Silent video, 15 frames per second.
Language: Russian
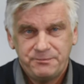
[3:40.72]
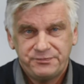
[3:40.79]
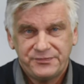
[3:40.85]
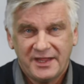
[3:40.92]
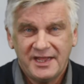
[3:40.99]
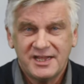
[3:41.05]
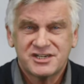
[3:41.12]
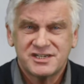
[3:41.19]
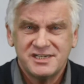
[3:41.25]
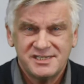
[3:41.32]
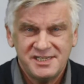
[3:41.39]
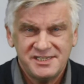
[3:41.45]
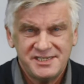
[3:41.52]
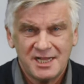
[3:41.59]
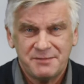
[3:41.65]
И
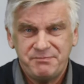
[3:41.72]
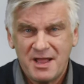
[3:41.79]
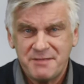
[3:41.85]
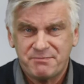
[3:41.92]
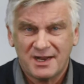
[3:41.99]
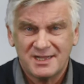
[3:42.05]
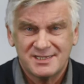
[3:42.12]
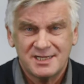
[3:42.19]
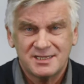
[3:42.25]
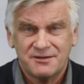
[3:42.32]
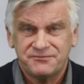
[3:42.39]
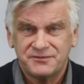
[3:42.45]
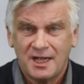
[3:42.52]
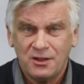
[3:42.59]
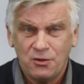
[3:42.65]
65%
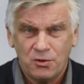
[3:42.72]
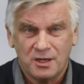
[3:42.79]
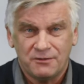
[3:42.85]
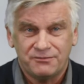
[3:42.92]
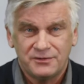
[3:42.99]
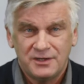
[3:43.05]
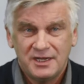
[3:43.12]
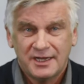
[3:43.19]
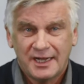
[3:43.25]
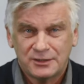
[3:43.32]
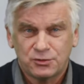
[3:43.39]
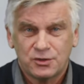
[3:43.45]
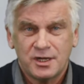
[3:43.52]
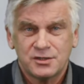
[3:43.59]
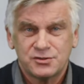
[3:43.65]
налогов,
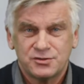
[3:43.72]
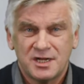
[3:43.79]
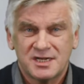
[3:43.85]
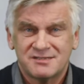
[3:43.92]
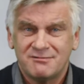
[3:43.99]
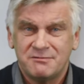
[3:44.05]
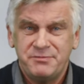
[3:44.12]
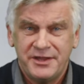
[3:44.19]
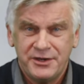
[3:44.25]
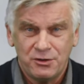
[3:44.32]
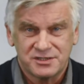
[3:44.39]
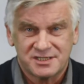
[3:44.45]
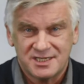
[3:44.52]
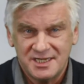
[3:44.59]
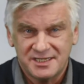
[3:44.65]
которые государство
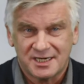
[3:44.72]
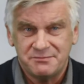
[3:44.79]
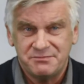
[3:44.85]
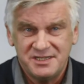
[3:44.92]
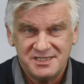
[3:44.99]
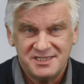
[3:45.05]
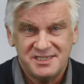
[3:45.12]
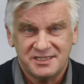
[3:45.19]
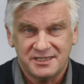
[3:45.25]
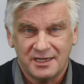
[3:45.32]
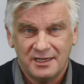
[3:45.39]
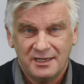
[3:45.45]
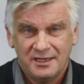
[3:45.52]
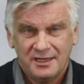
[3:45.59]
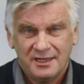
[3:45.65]
берет с литра бензина,
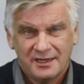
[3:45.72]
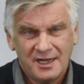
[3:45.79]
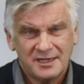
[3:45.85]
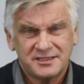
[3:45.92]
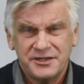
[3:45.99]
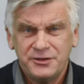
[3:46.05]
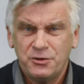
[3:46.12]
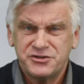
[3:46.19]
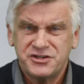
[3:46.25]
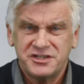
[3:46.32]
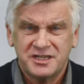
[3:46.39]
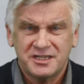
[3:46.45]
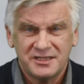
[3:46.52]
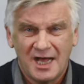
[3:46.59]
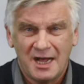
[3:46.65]
как-то не очень
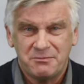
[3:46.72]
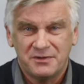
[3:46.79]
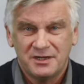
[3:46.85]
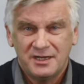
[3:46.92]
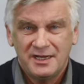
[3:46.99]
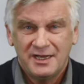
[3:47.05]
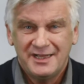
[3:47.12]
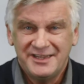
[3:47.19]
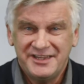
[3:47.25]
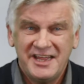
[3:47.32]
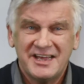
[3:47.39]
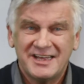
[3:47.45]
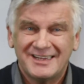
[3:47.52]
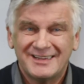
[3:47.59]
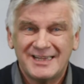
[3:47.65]
к нам,
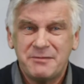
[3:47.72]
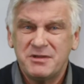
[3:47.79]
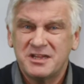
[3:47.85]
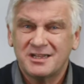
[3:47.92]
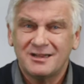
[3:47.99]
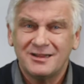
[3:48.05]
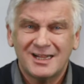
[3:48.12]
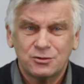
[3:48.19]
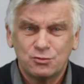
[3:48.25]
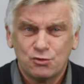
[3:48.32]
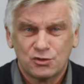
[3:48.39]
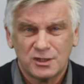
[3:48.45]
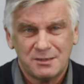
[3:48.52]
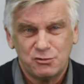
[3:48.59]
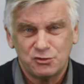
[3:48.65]
не
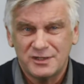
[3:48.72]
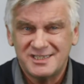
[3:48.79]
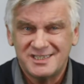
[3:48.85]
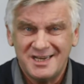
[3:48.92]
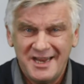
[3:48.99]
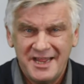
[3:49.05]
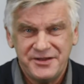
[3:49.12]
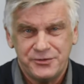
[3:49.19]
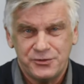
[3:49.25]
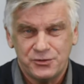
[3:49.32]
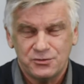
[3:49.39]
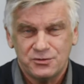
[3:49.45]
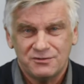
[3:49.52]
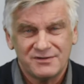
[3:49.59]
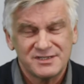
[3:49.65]
номенклатурному населению
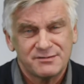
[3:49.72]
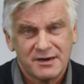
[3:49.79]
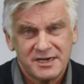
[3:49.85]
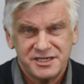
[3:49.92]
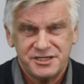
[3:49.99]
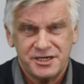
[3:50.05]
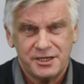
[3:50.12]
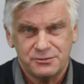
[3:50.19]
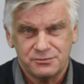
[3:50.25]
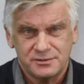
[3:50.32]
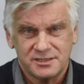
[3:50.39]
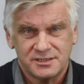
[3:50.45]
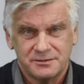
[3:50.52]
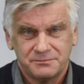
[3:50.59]
возвращаются.